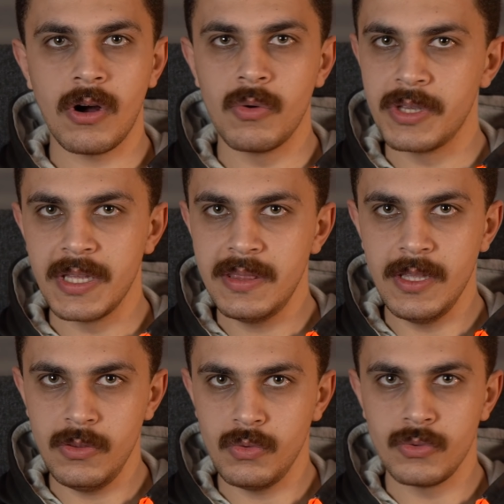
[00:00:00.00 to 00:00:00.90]
قوي
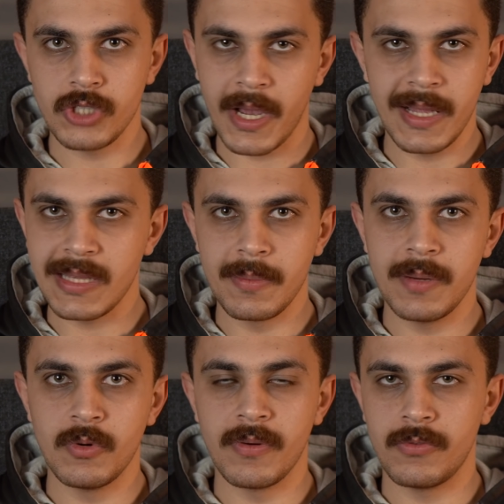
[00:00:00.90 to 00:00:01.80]
جدا وشغال
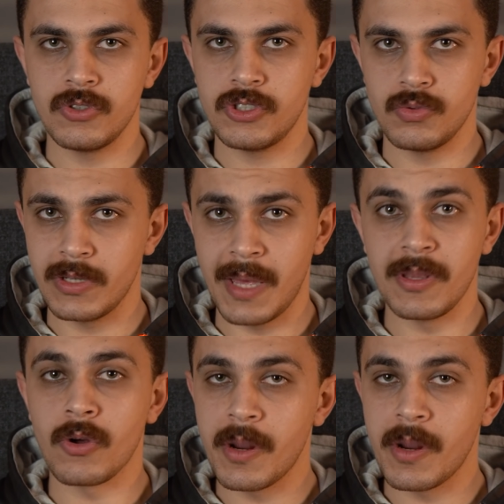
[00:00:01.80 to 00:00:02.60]
تمام وما فيهوش والكابينه